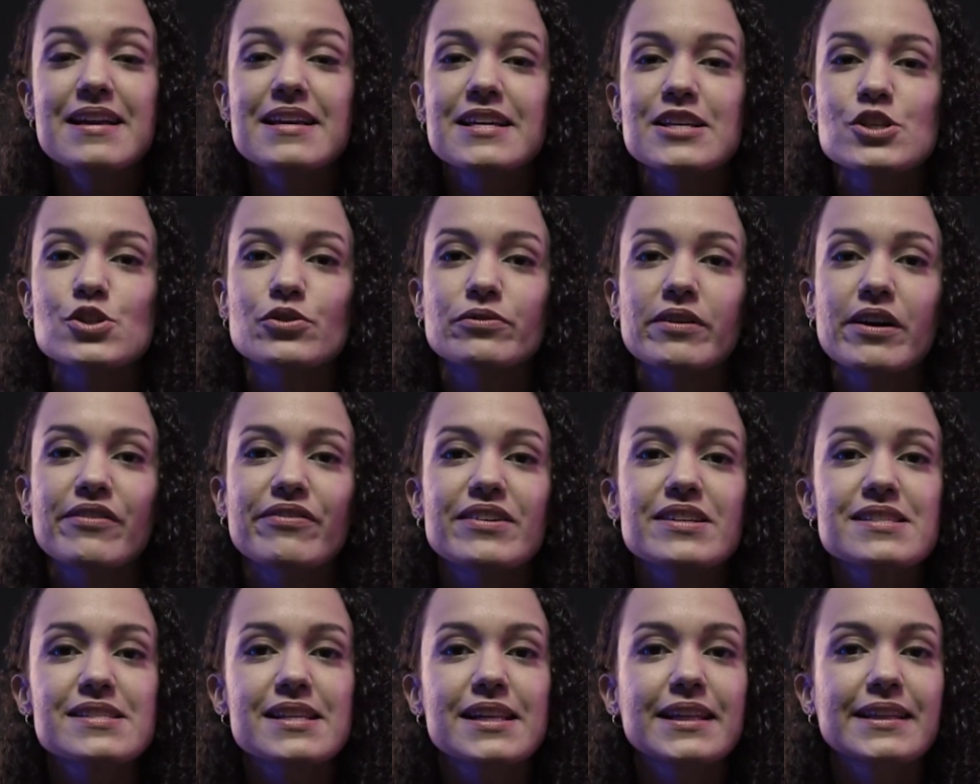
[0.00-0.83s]
isso vai
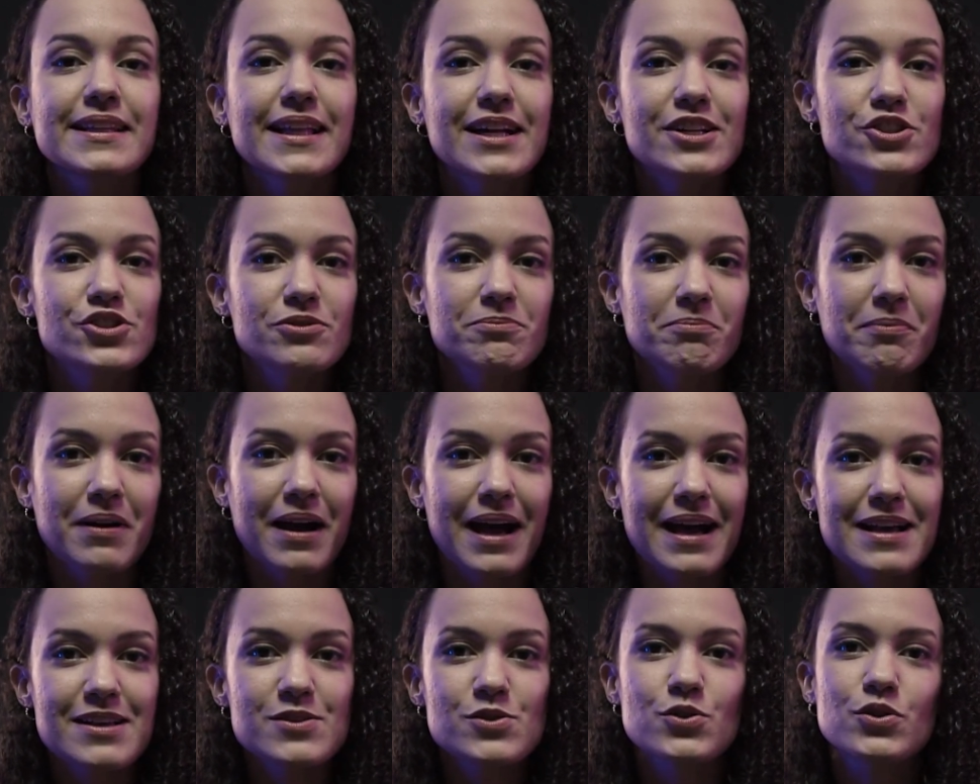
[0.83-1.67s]
facilitar
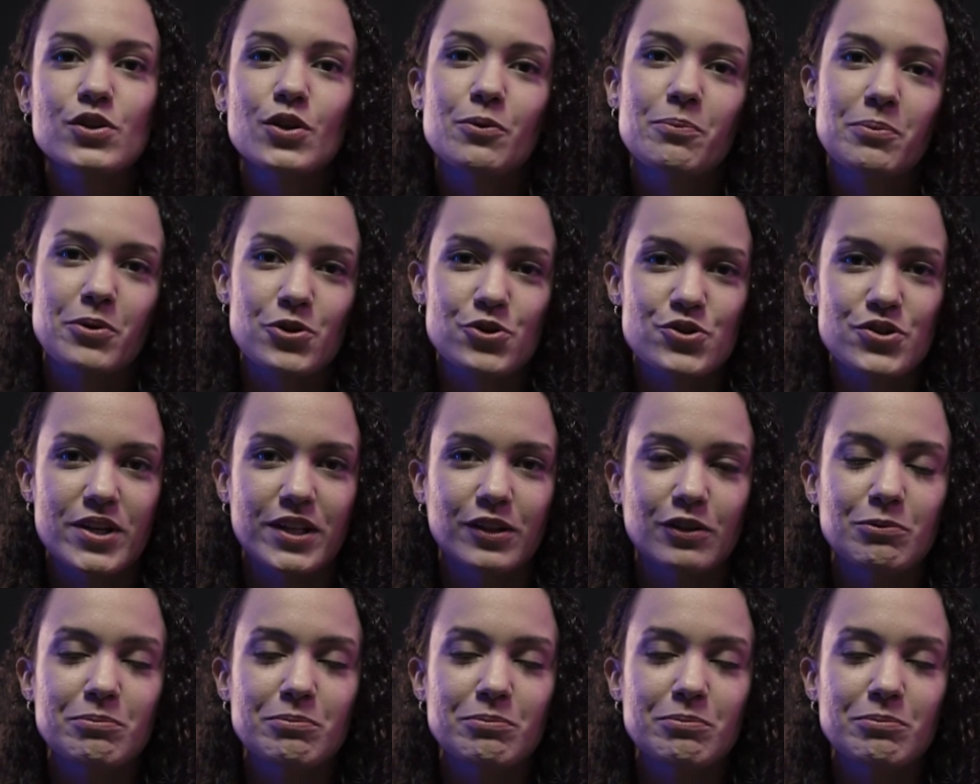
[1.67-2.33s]
demais o teu projeto.